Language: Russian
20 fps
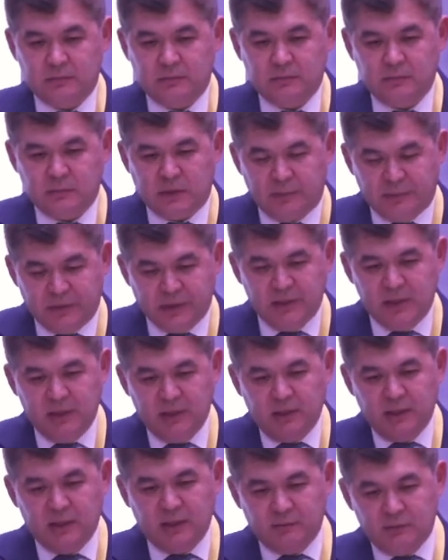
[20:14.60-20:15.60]

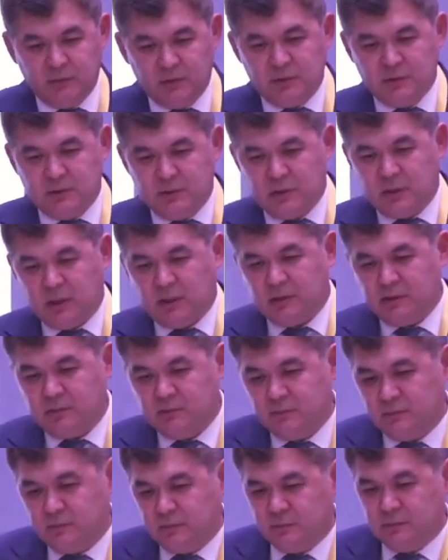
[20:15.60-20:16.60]
определены вот,
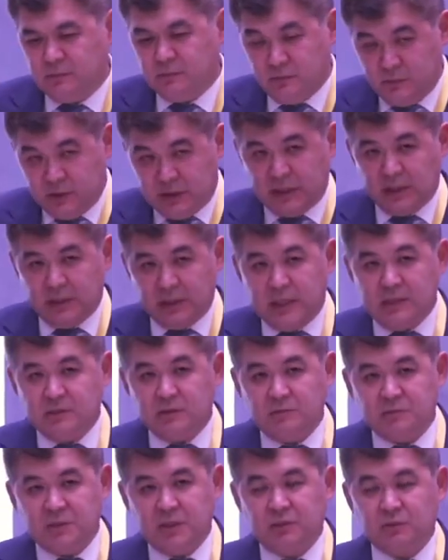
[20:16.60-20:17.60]

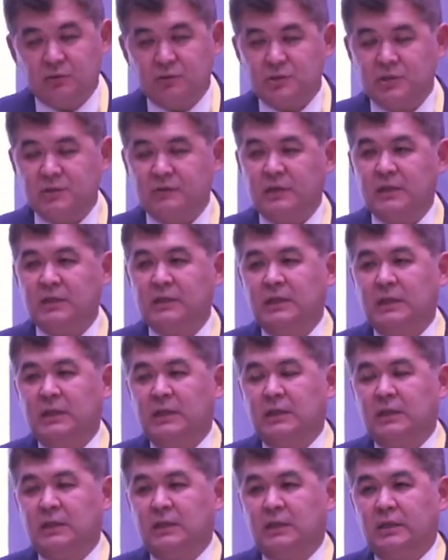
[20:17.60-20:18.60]
законодательством Содружества,
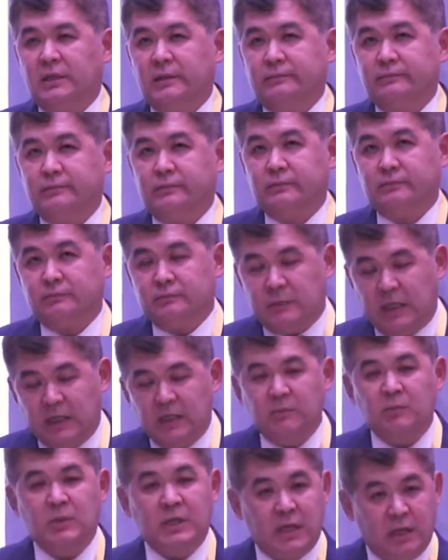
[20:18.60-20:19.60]

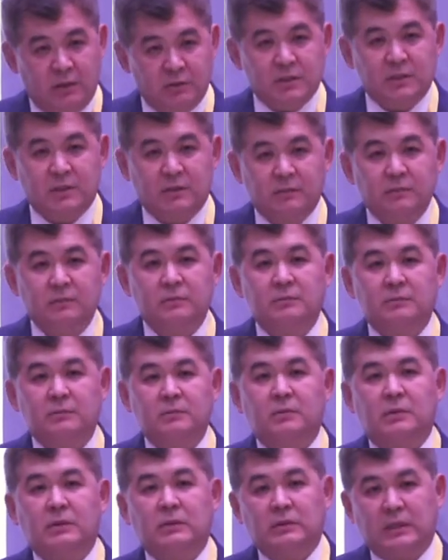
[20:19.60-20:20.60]
они меняются,
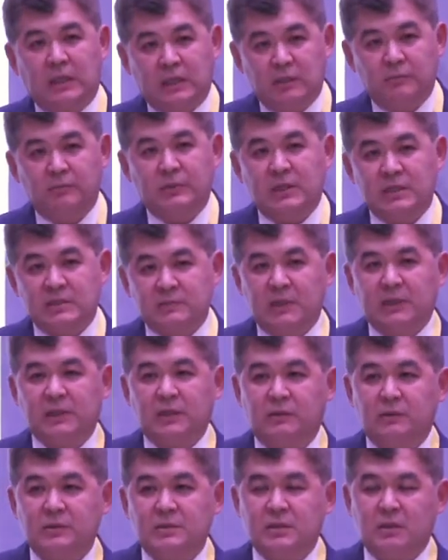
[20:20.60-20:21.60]
они
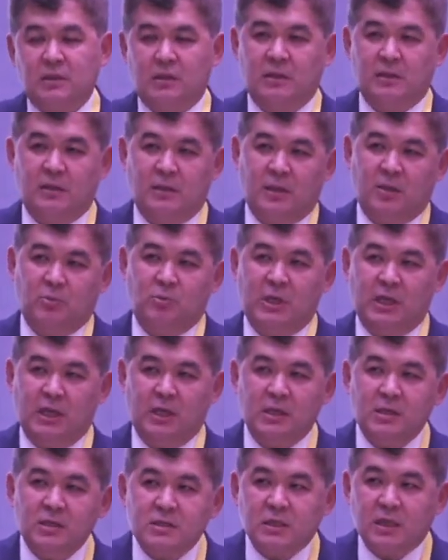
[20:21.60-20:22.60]
пересматриваются
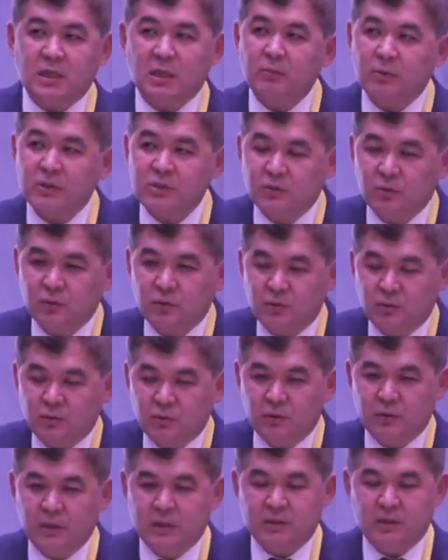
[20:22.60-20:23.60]
периодически,
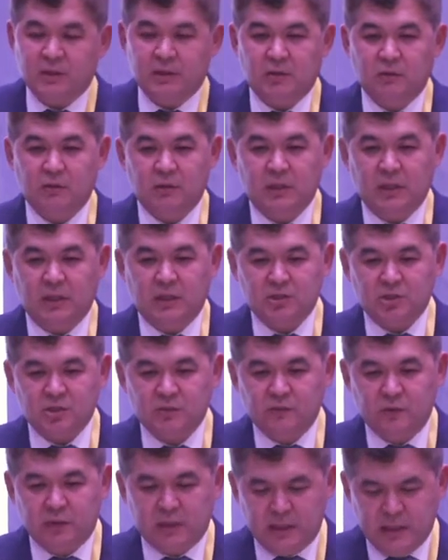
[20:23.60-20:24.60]
поскольку это такой некий
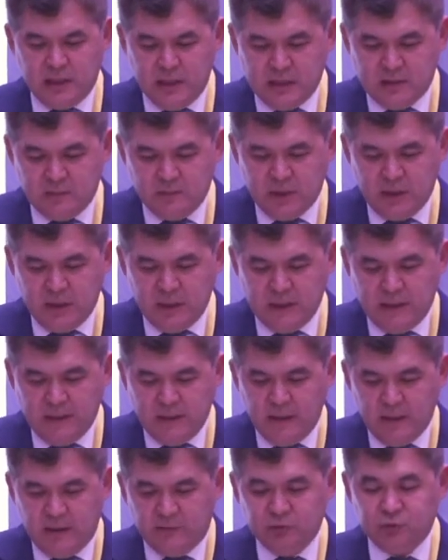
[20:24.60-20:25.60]
живой организм, и
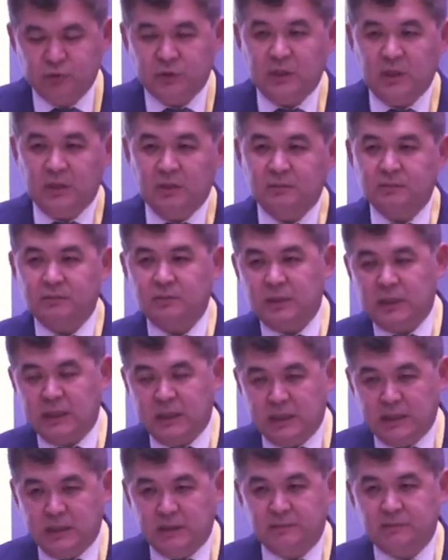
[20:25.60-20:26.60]
внутри
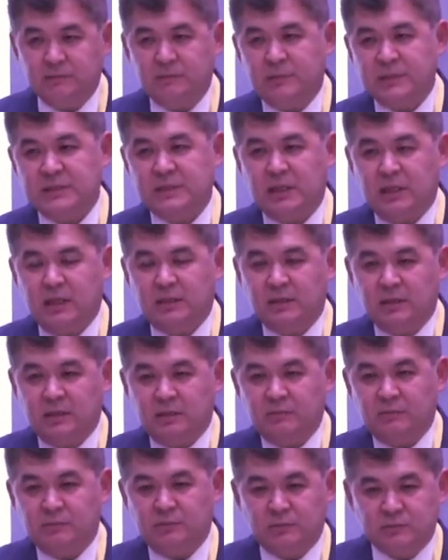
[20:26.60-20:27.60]
э,
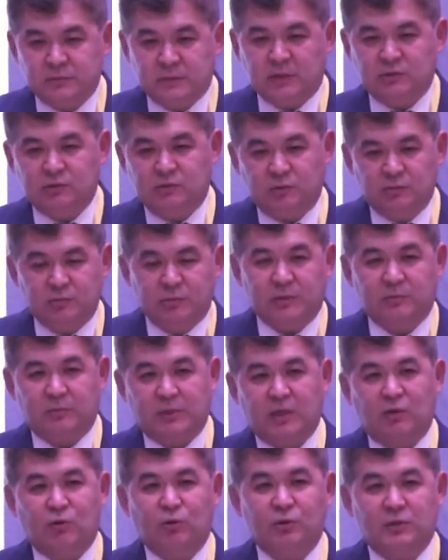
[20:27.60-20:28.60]
постоянно так сказать,
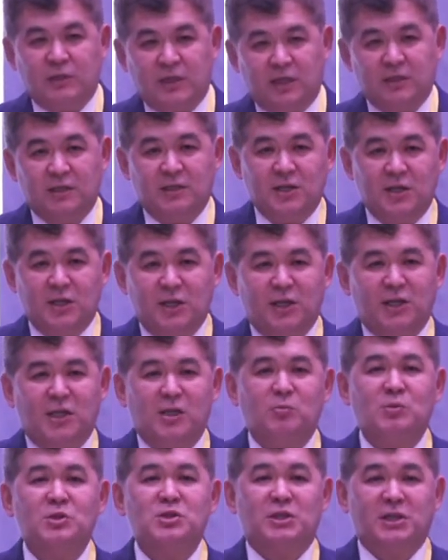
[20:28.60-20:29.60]
проходит какая-то некая
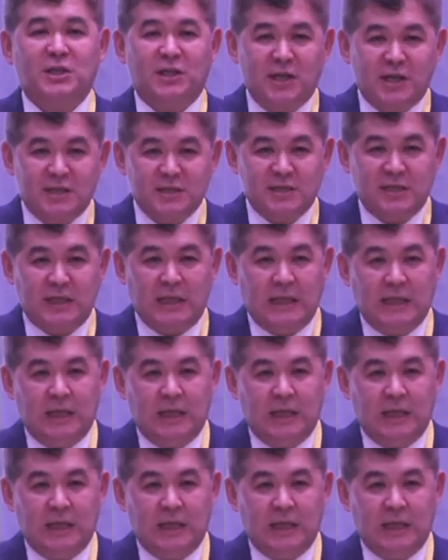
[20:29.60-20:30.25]
химическая реакция,